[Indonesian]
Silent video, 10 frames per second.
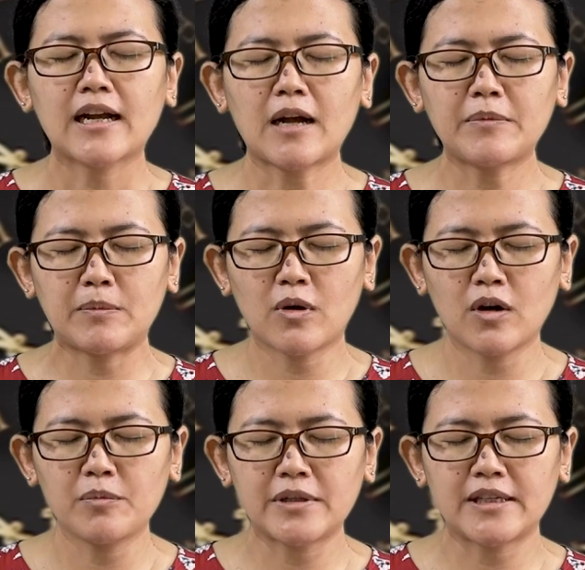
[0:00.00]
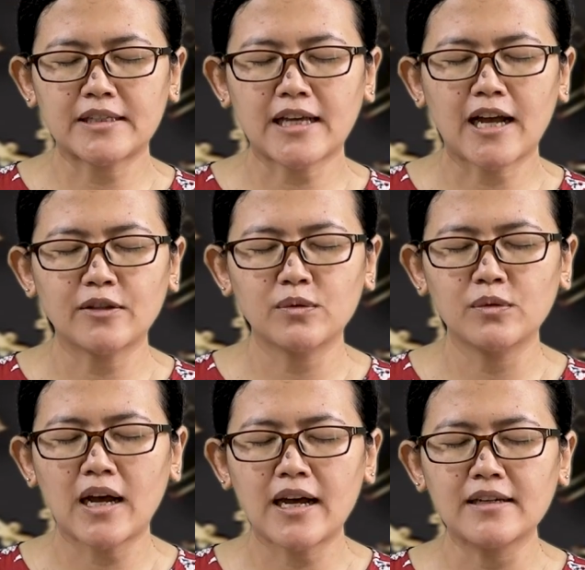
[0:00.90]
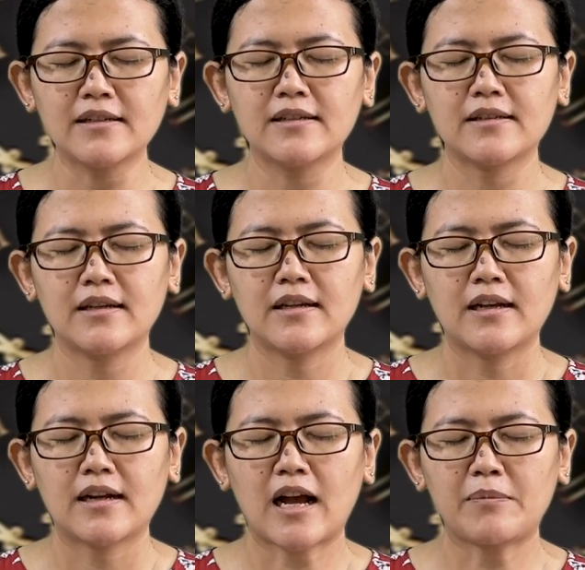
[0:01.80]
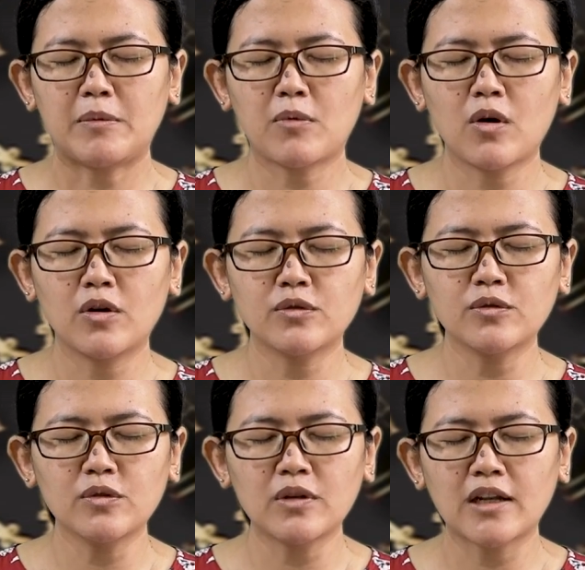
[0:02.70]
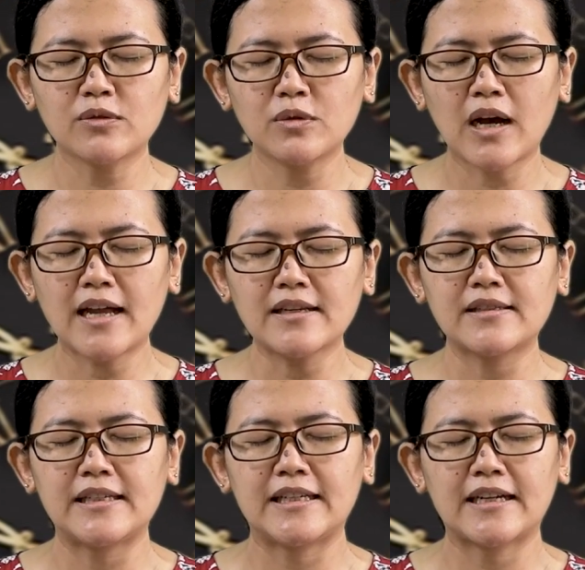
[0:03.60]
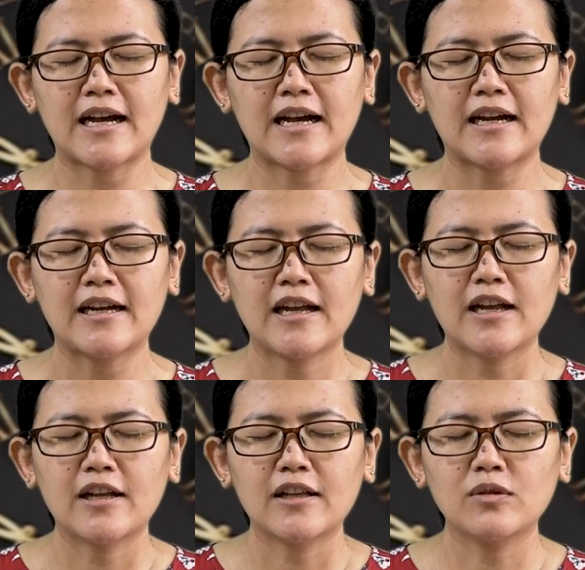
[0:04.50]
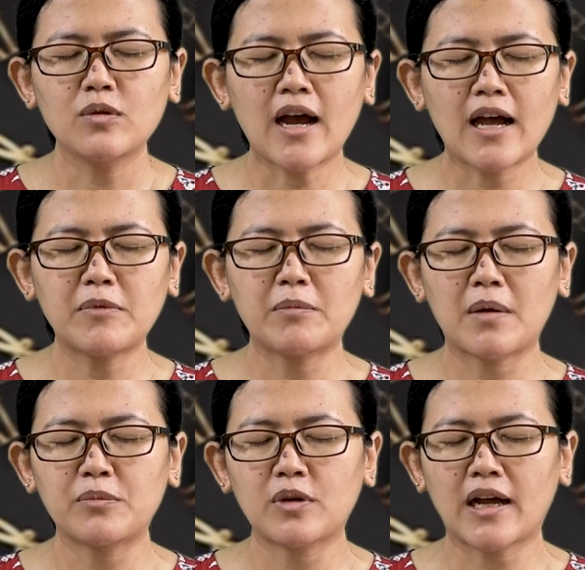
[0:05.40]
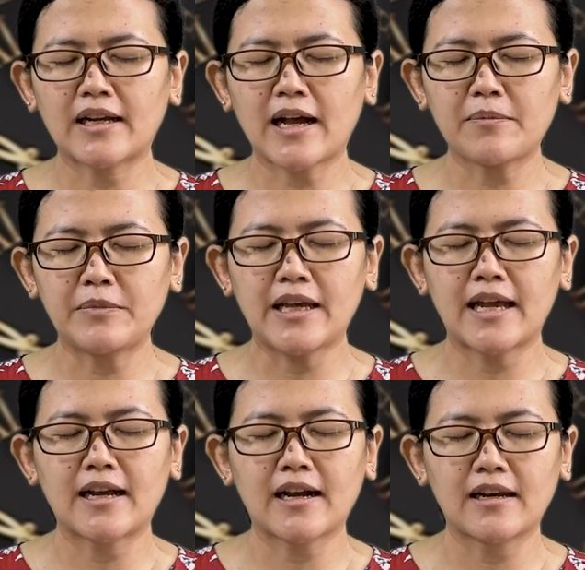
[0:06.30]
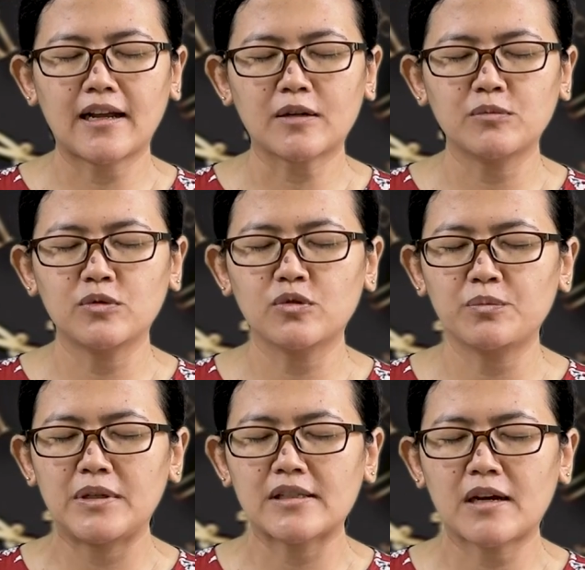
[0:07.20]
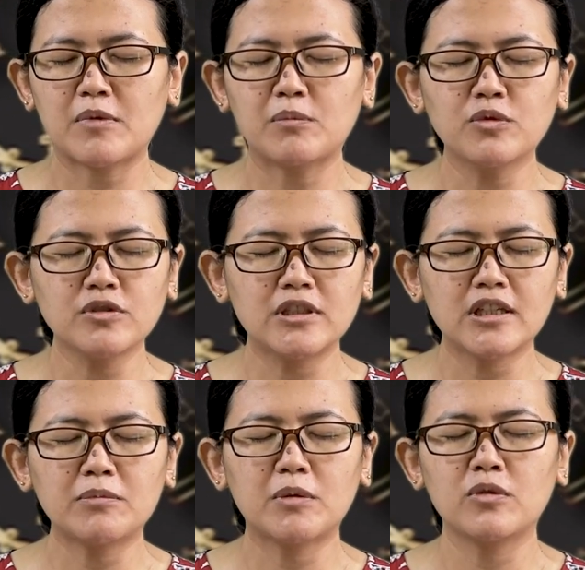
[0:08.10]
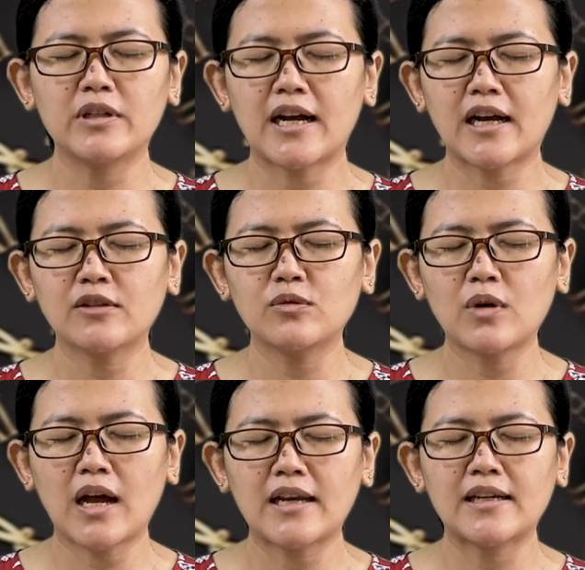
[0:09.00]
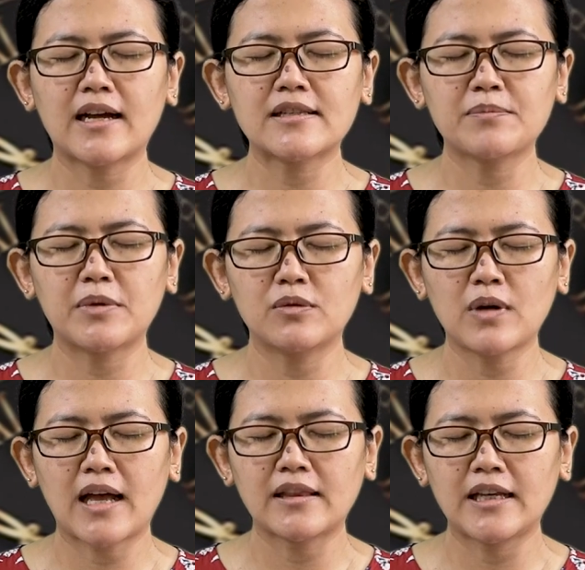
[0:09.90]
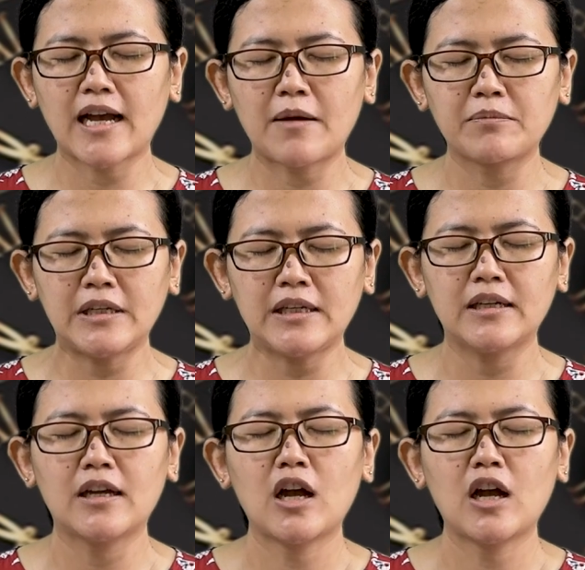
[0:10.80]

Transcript: Kami mohon penyertaan Tuhan, kami mohon tuntunan Tuhan sehingga Tuhan memampukan kami, anak-anakmu, untuk bisa memuji, memuliakan Tuhan dengan sepenuh hati kami,